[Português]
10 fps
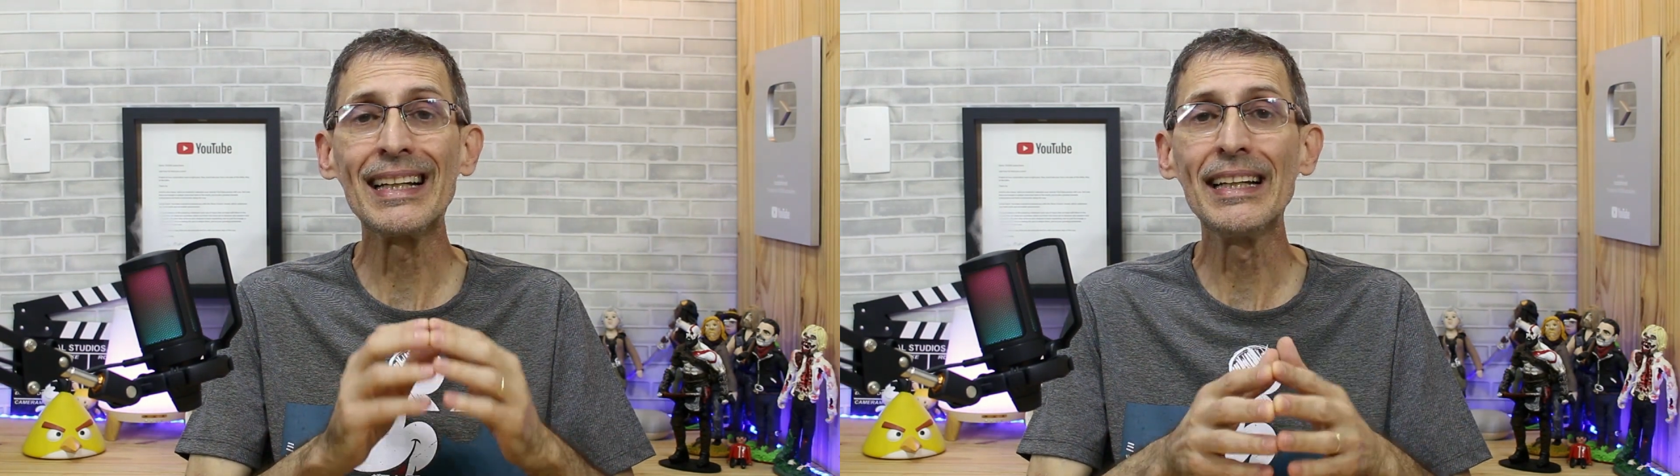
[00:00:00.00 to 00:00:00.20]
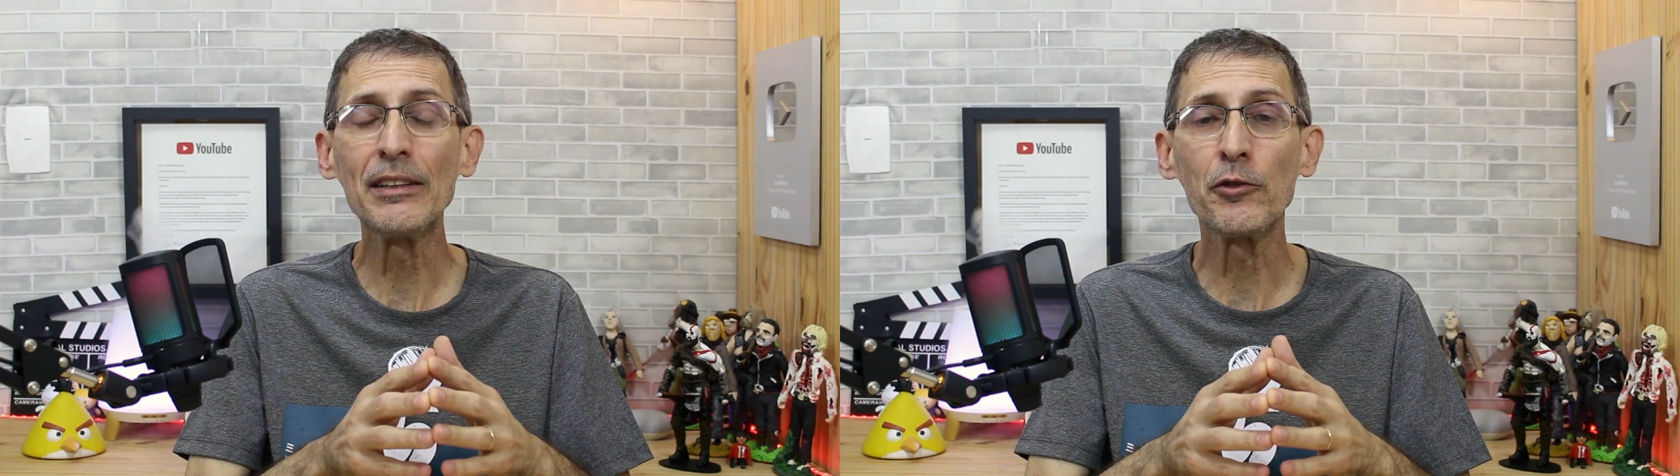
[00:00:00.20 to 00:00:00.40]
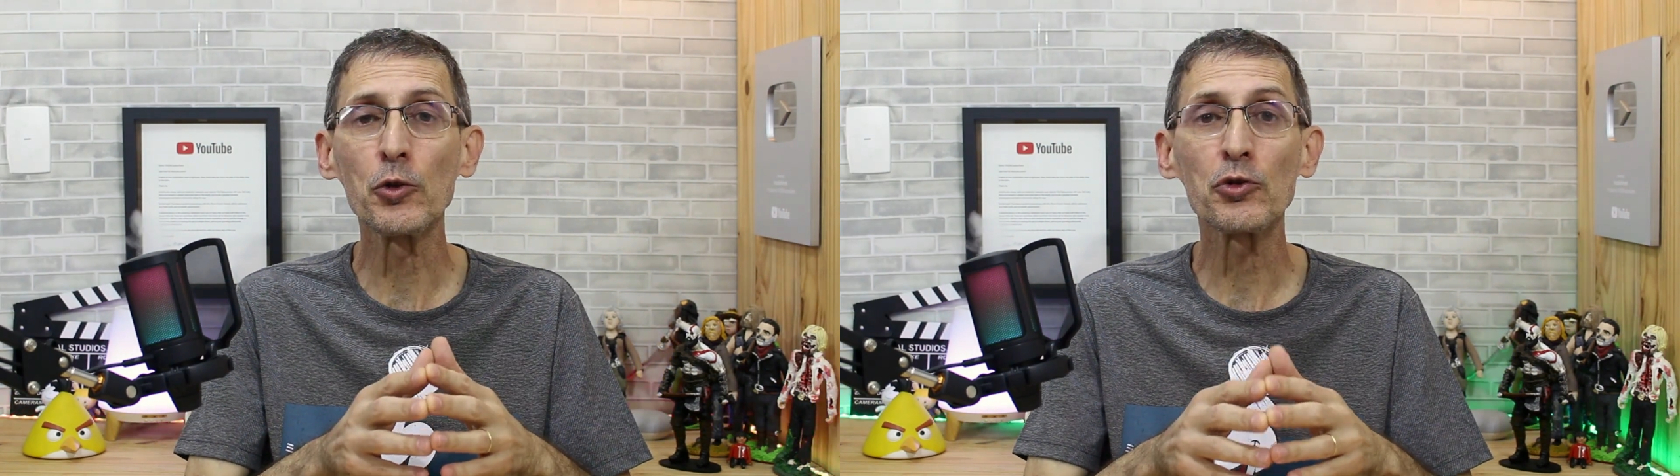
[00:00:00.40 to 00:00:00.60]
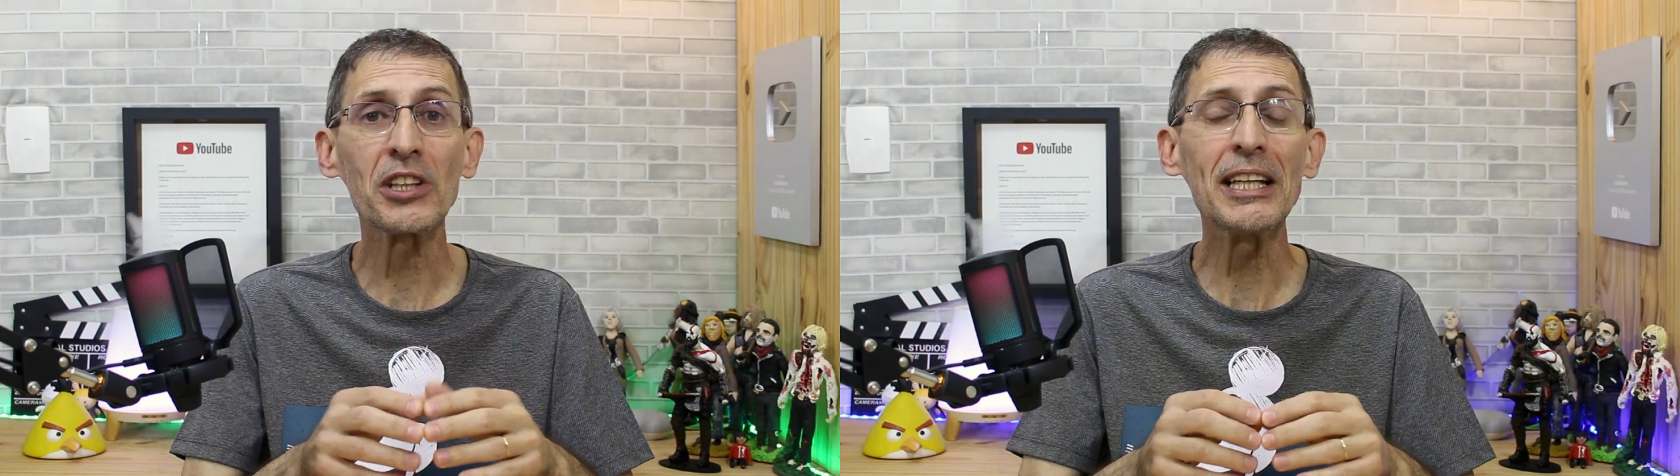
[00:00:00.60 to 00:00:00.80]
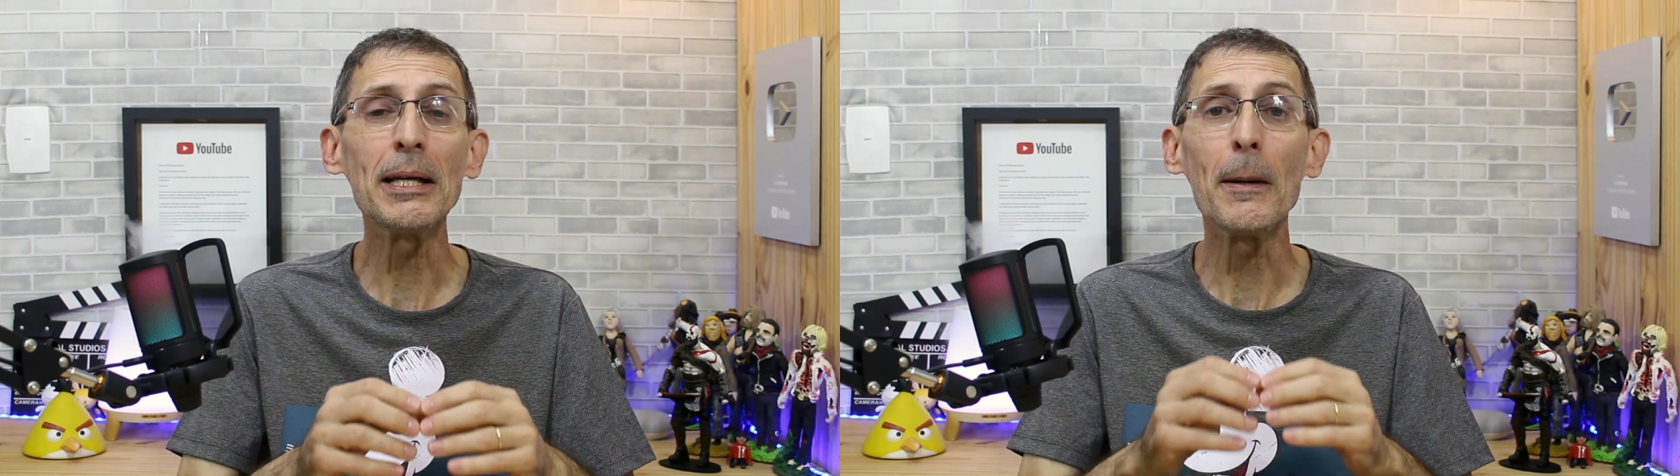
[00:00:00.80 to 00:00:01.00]

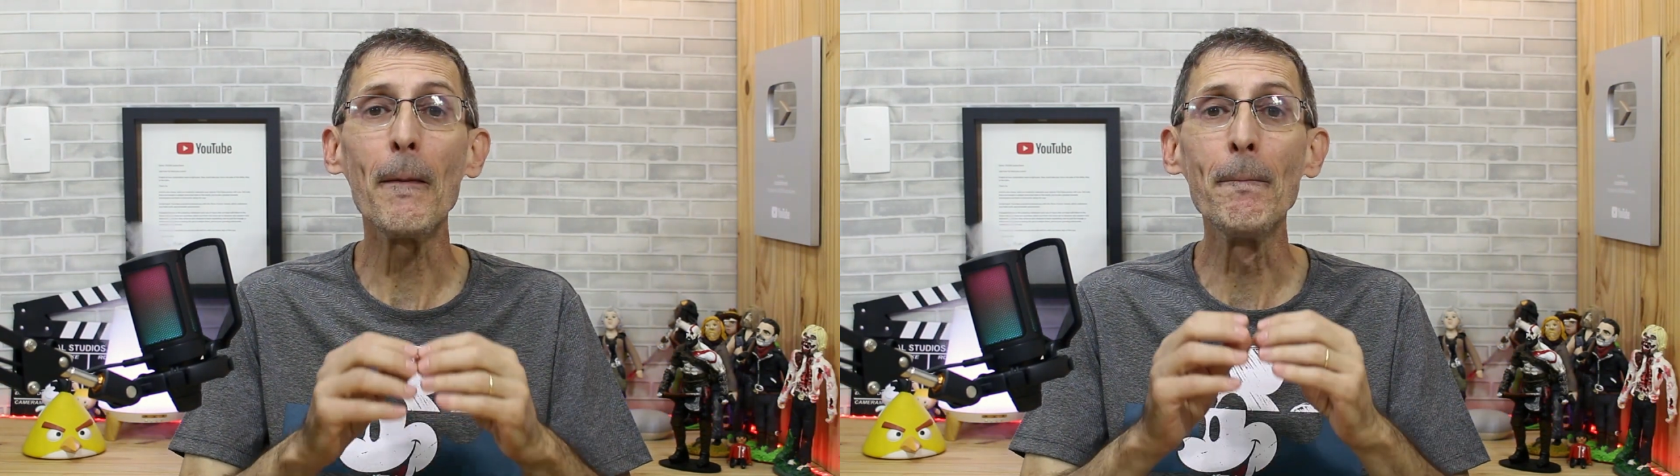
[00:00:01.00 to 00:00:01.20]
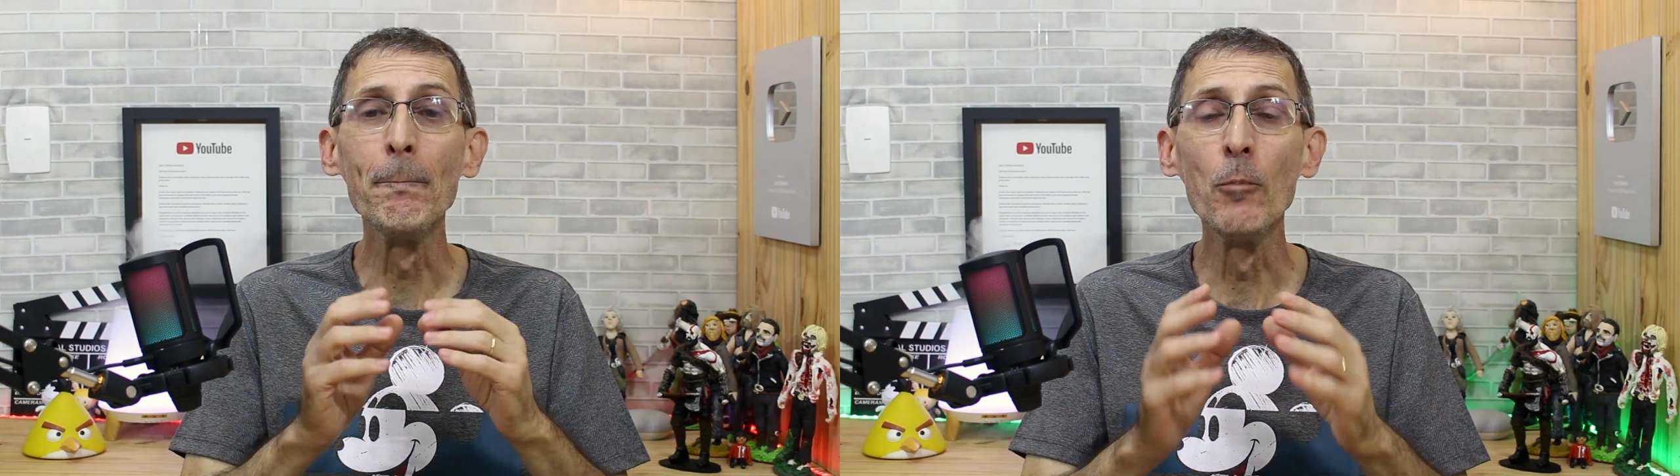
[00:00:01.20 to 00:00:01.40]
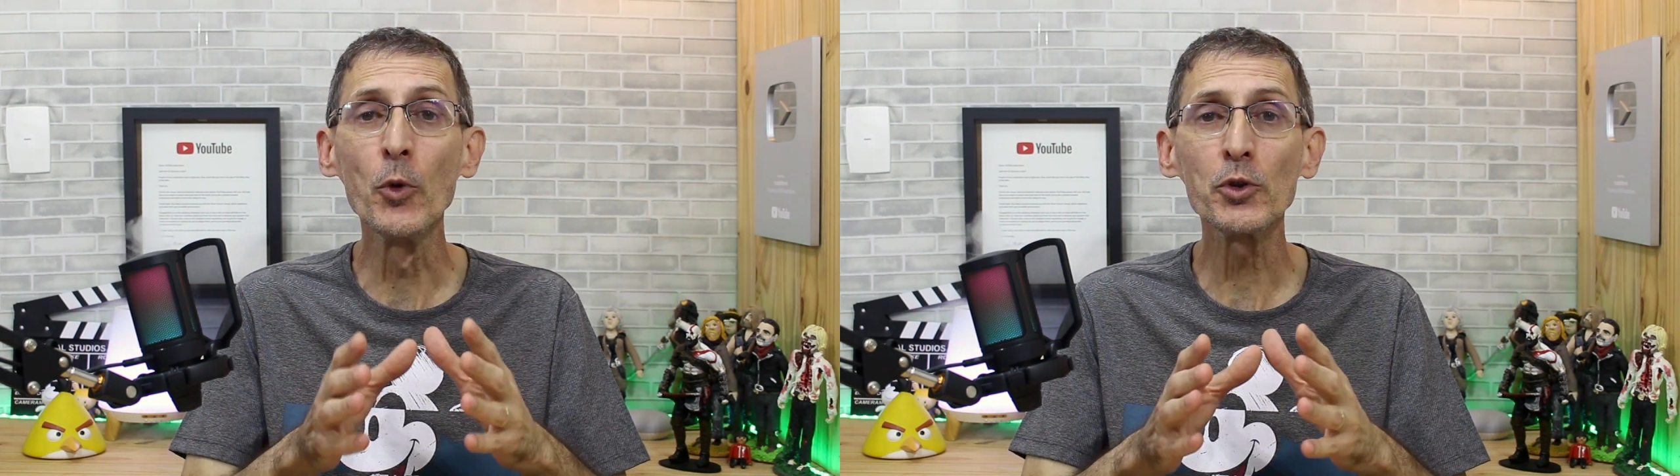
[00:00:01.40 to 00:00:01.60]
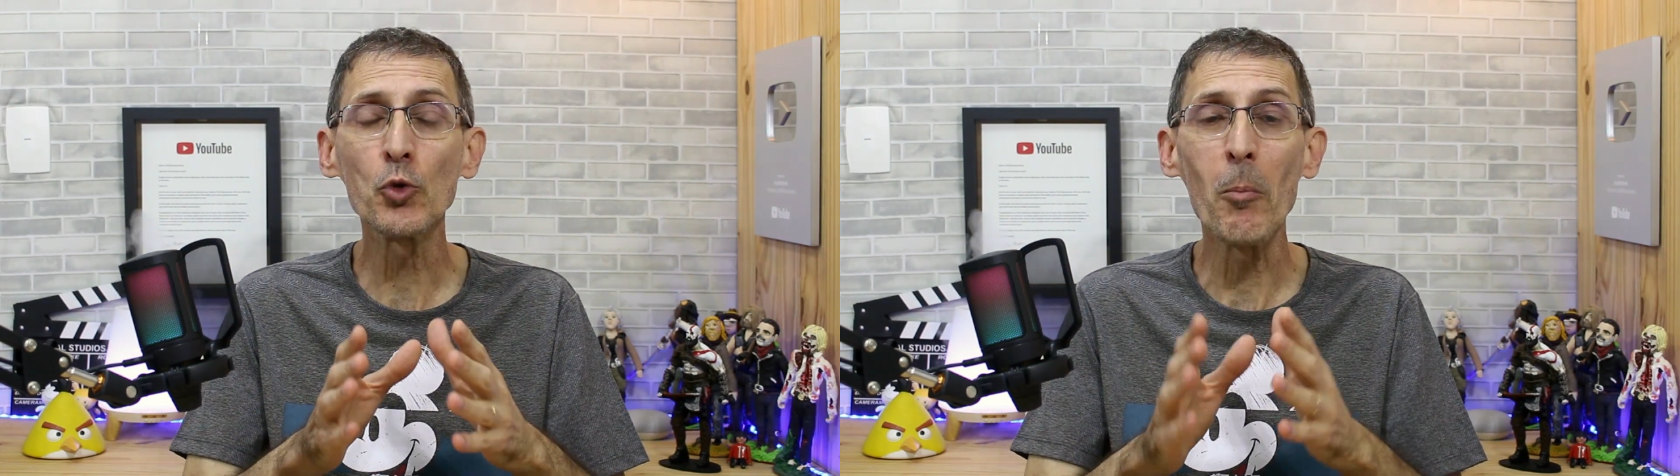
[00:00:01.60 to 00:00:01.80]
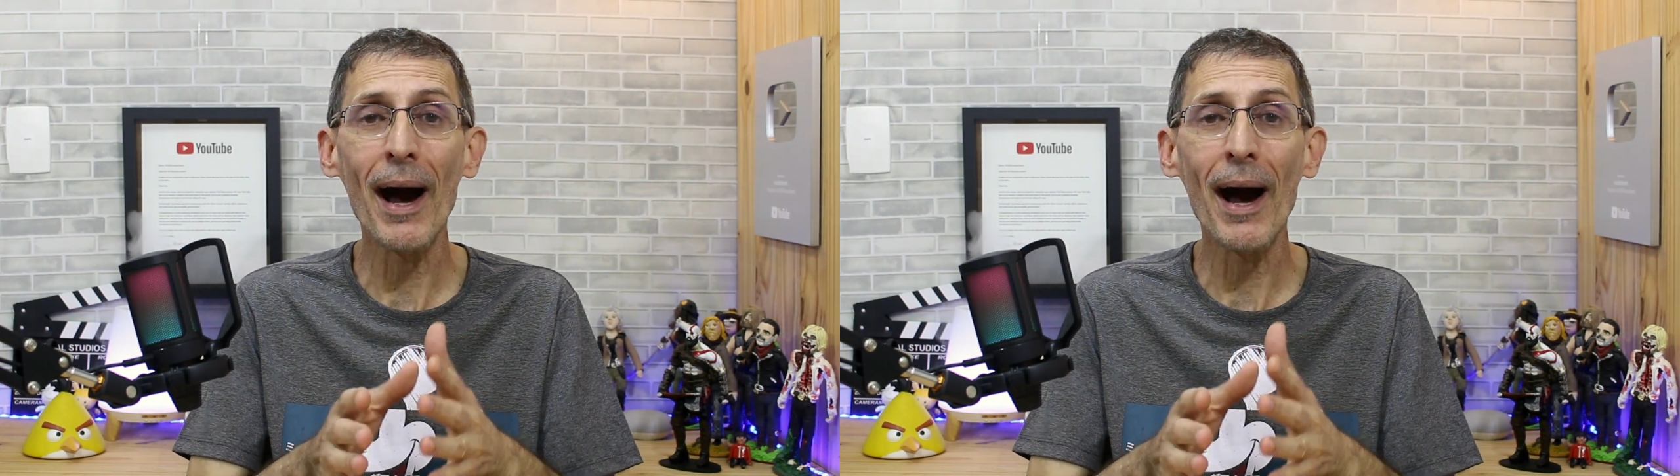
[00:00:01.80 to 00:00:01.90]
livros e muito